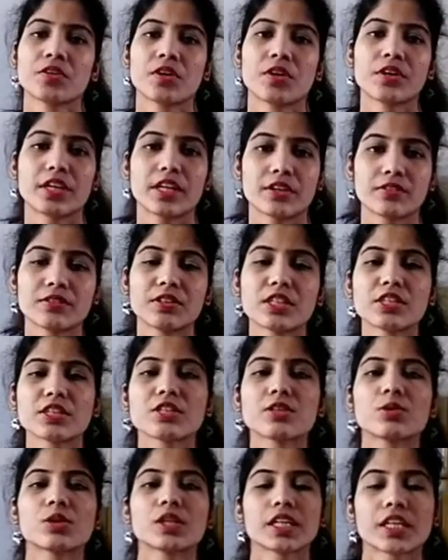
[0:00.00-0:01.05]
और
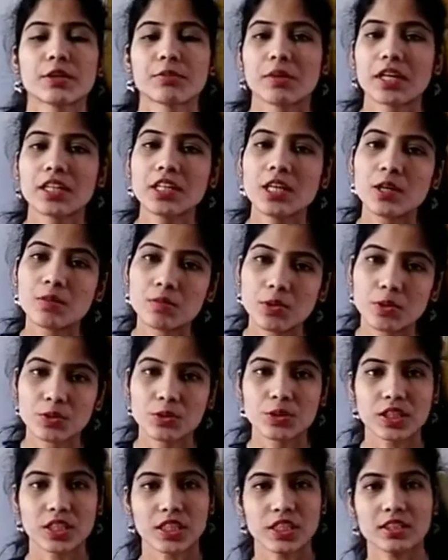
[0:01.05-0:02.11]
डेफिनेशन होने के बाद हम
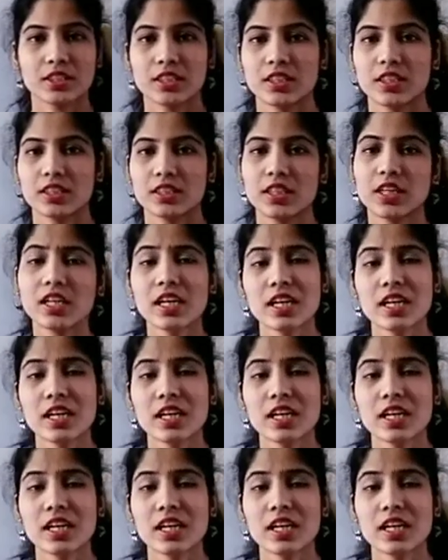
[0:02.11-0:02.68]
लोगों ने क्या देखा था